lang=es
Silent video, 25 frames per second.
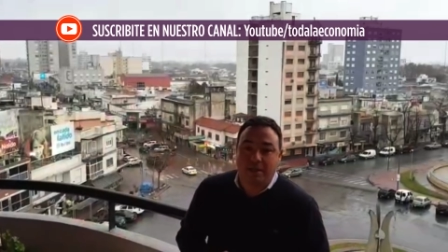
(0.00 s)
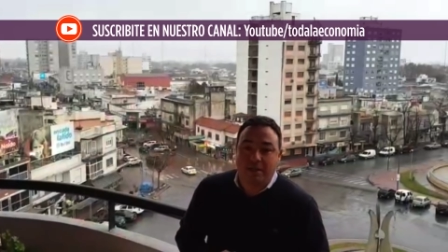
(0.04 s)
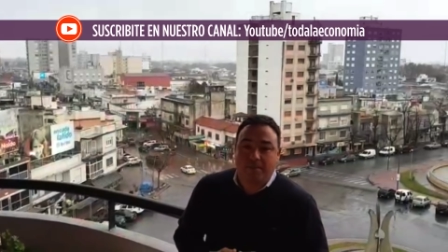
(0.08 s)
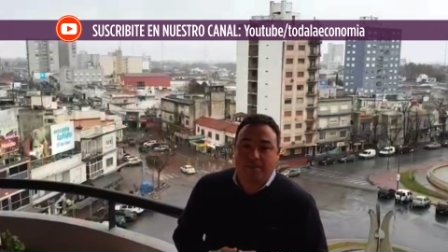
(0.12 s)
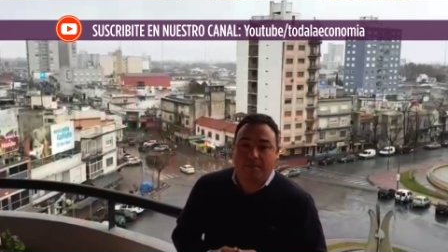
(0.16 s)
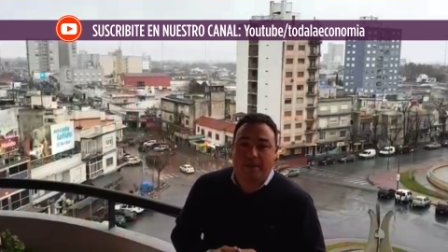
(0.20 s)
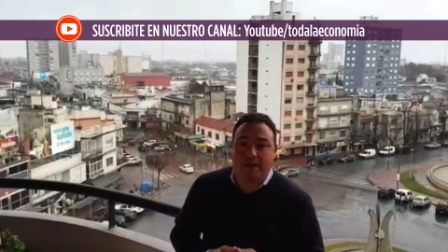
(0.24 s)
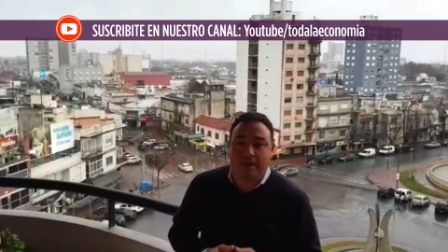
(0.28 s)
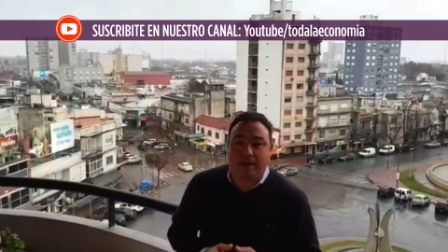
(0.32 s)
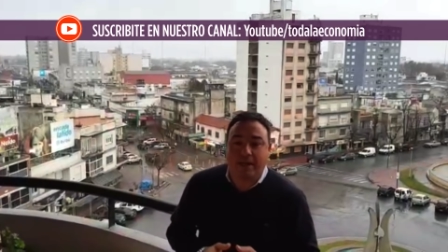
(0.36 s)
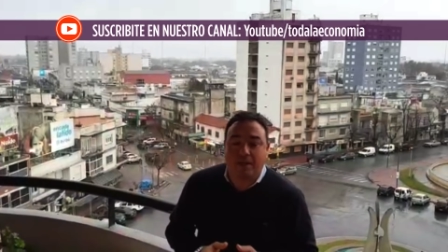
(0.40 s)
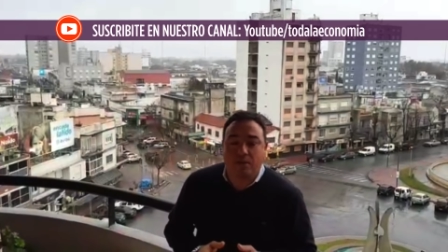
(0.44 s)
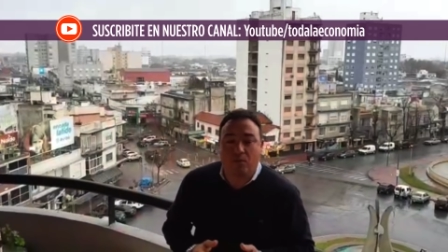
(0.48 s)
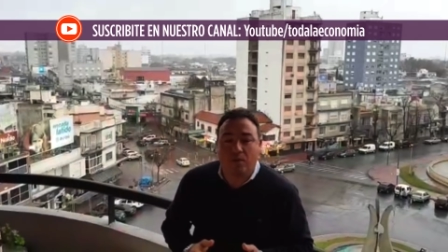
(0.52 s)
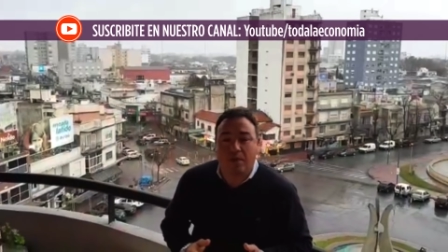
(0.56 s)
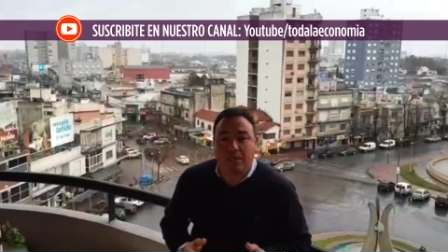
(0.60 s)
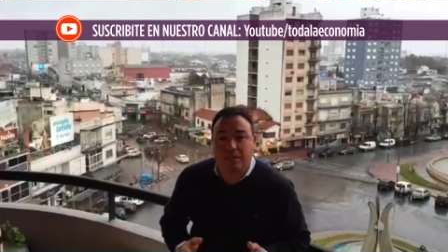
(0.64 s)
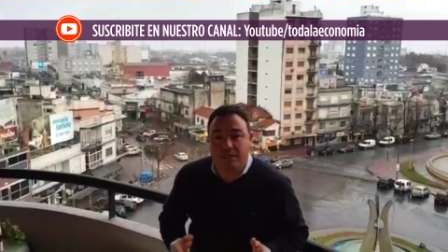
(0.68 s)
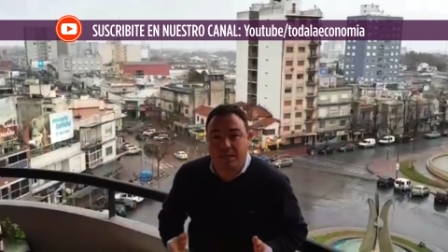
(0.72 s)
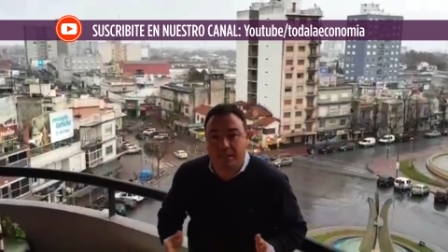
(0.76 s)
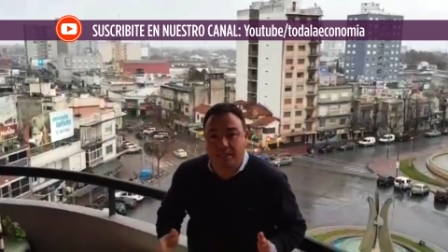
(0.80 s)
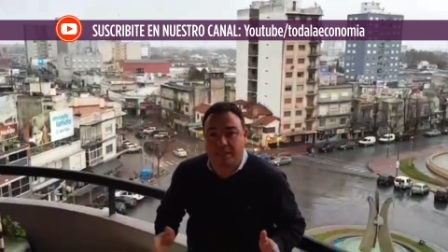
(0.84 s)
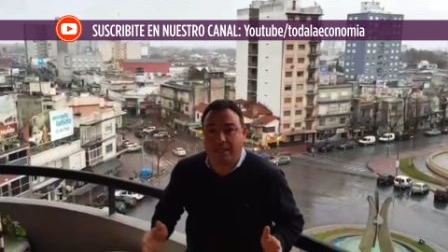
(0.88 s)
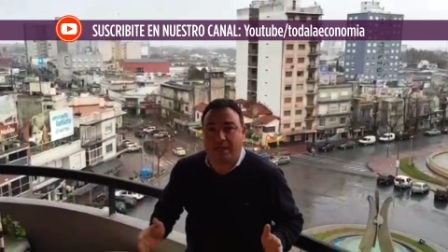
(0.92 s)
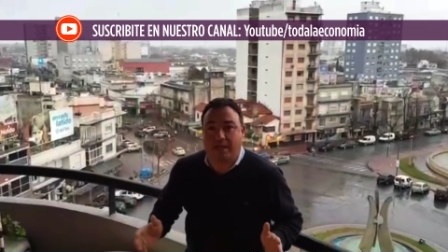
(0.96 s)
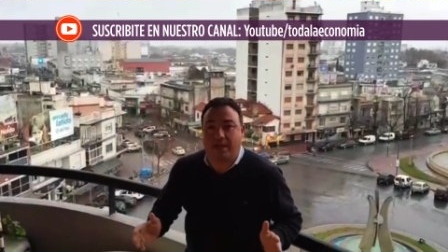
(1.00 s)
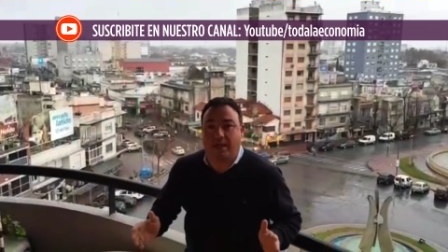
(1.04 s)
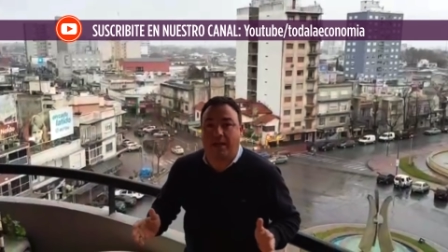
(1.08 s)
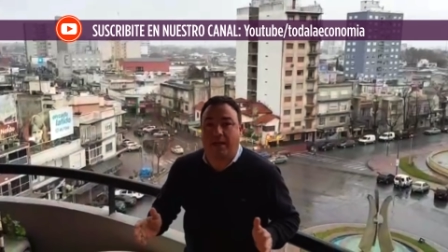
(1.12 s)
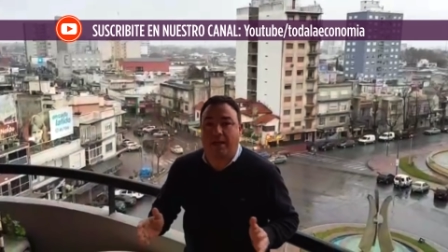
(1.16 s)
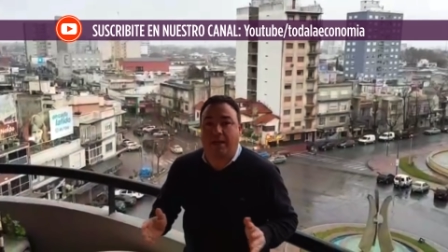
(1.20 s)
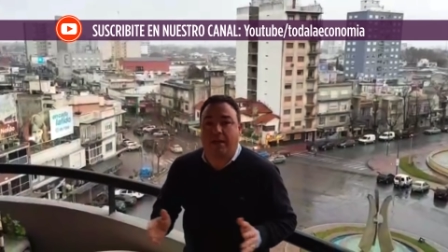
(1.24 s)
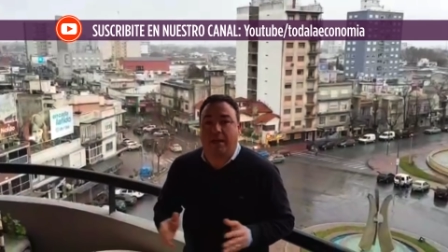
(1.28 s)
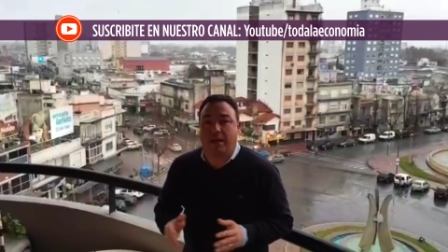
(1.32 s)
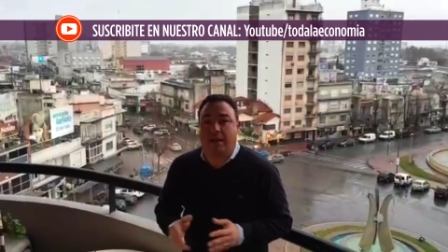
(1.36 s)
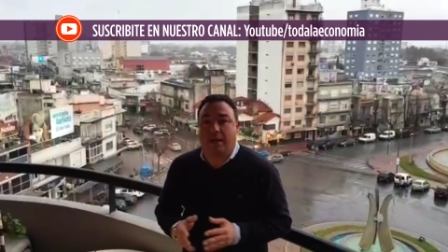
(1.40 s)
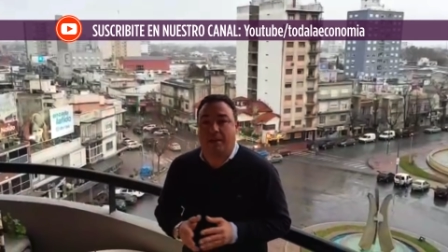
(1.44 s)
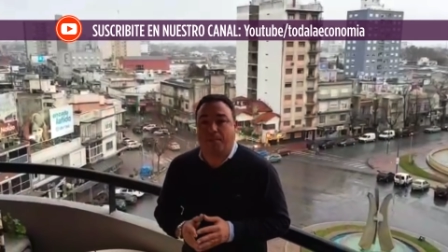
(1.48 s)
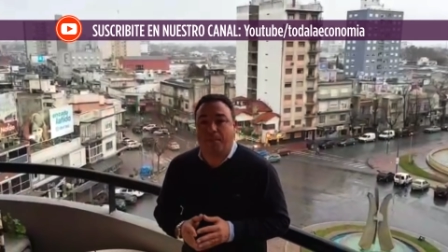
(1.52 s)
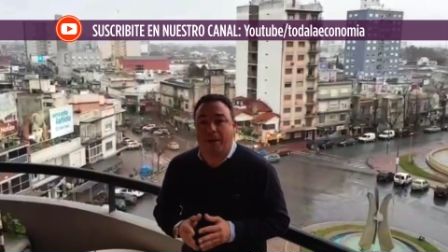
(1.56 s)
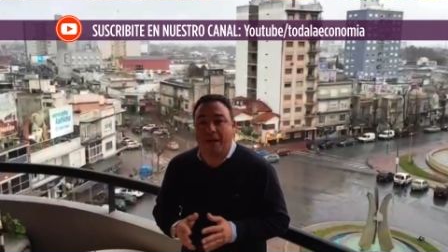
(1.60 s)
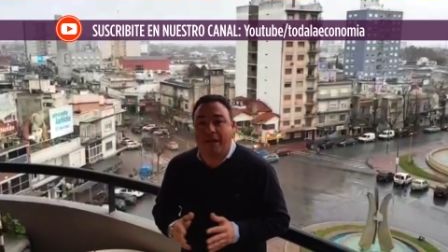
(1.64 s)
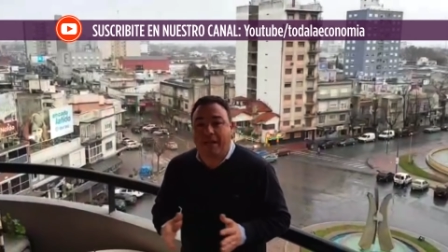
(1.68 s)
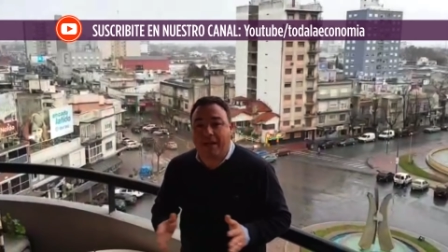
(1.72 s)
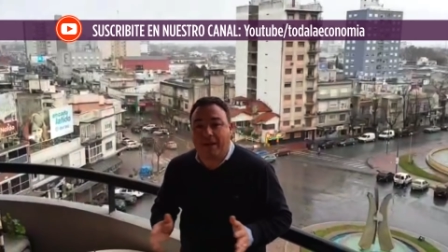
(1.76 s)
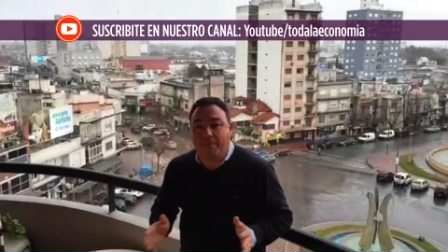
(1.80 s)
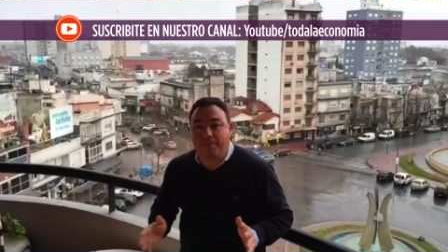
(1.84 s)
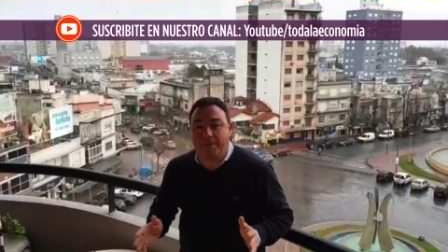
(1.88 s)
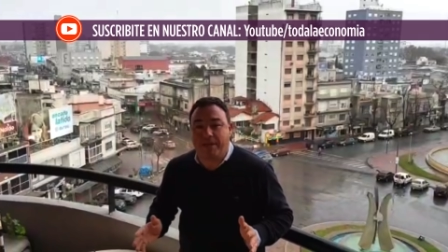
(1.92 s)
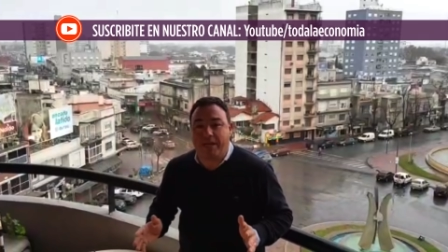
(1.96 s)
marcando una cierta eh, paz
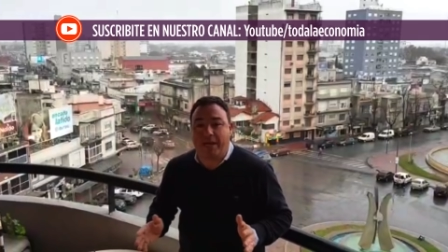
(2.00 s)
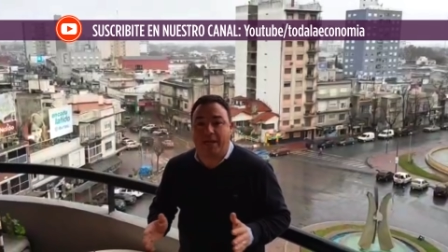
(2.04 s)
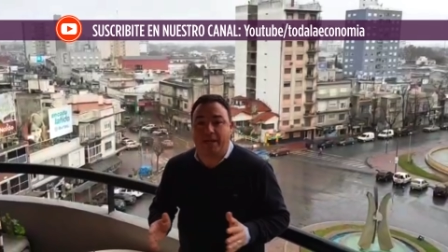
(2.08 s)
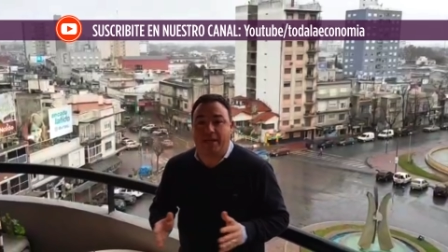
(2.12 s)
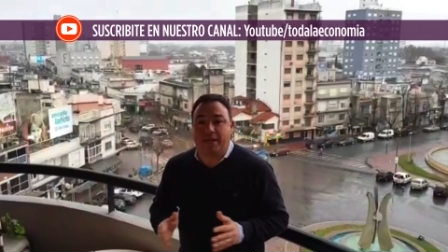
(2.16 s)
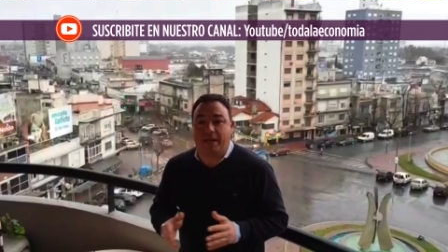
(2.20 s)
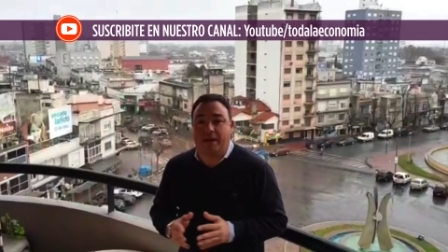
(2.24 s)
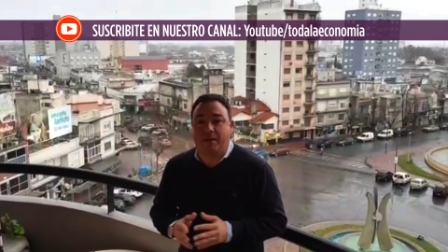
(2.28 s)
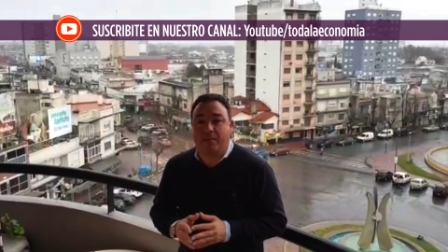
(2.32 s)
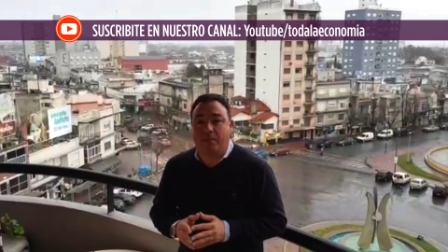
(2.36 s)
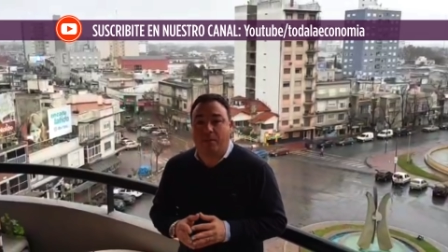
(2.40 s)
cambiaria.